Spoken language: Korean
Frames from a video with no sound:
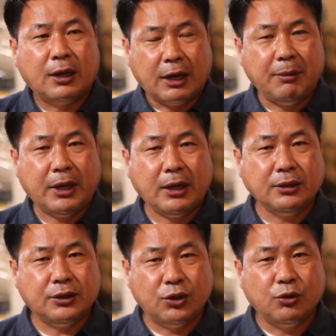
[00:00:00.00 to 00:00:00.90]

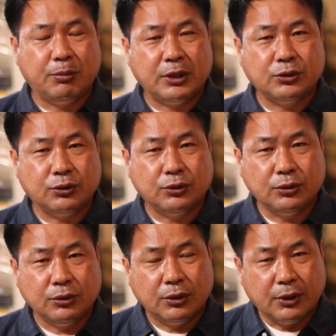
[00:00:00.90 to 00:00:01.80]
카메라는 뒤로
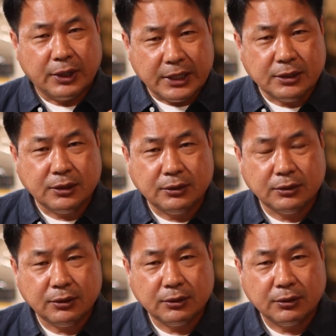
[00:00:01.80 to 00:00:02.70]
빠지고
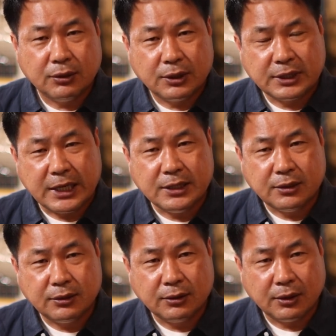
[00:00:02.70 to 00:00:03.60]
렌즈는
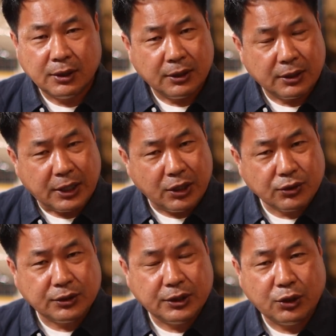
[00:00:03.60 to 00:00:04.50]
사이즈는
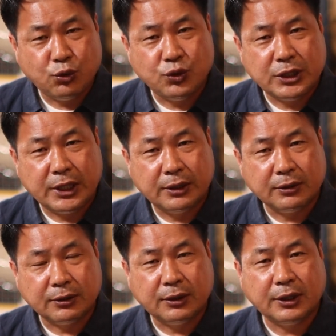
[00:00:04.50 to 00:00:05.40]
계속 그대로
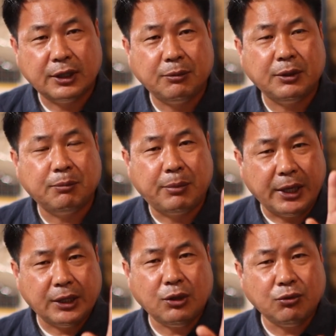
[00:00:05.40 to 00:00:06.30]
유지하는 그렇게 되면
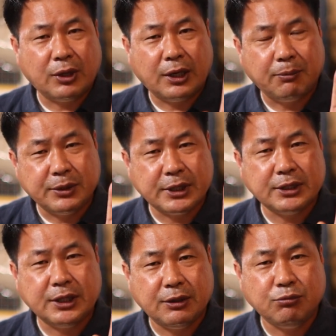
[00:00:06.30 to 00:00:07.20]
배경과
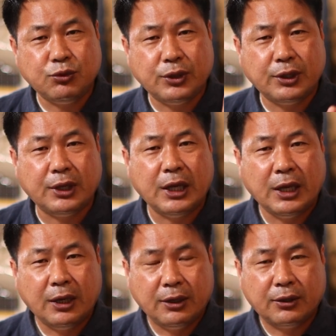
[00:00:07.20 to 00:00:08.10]
피사체 인물이
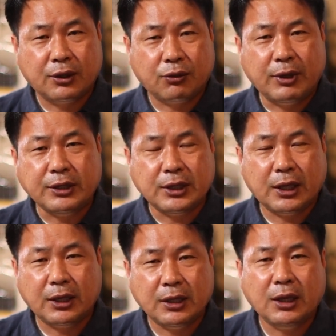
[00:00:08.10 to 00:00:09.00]
이렇게
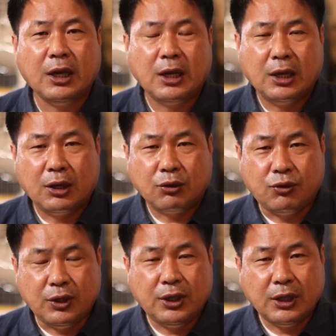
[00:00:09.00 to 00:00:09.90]
굉장히
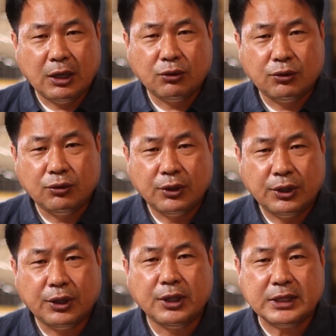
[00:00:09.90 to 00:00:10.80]
귀하고
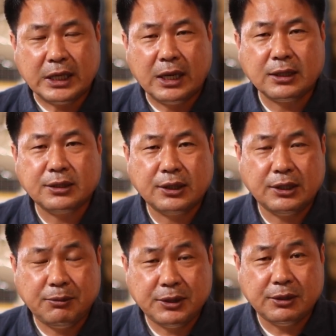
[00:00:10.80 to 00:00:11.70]

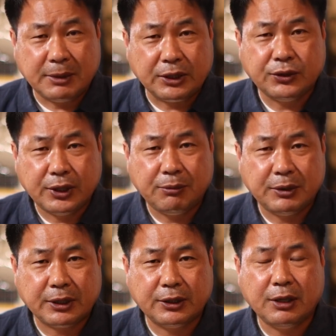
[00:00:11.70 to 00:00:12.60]
형이상학적인 이미지를
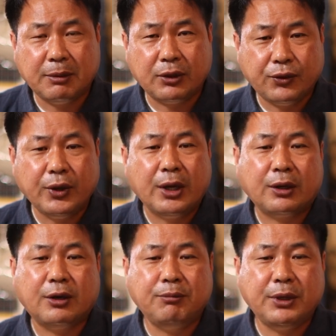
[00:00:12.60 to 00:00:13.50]
만들어냅니다. 그게 바로
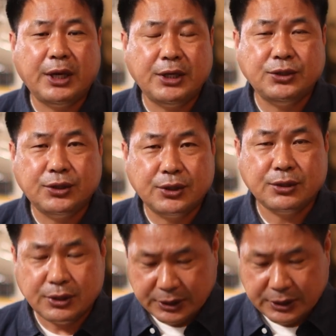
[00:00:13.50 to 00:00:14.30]
컨비네이션